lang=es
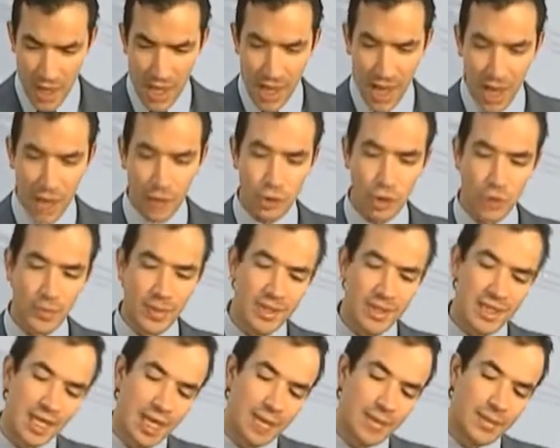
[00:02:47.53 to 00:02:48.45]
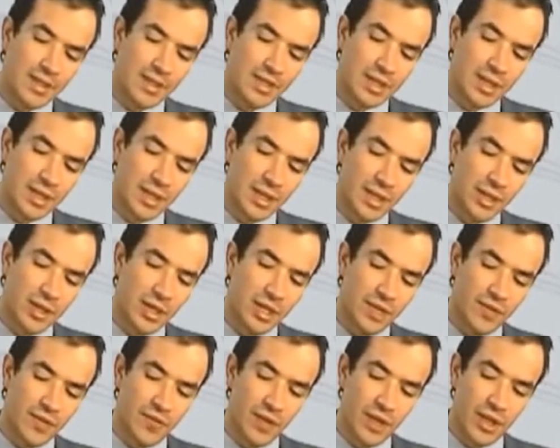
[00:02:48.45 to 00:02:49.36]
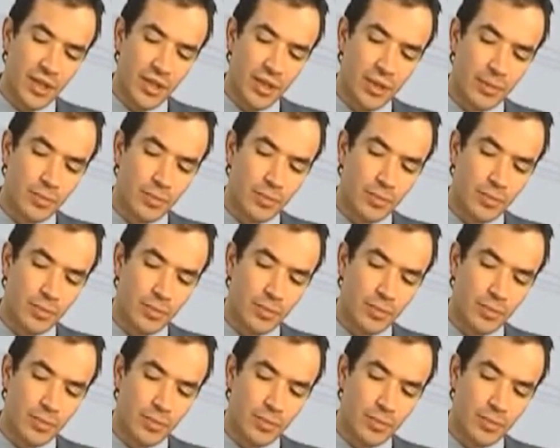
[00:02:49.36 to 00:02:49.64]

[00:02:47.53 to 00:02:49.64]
automáticamente eligiendo la referencia,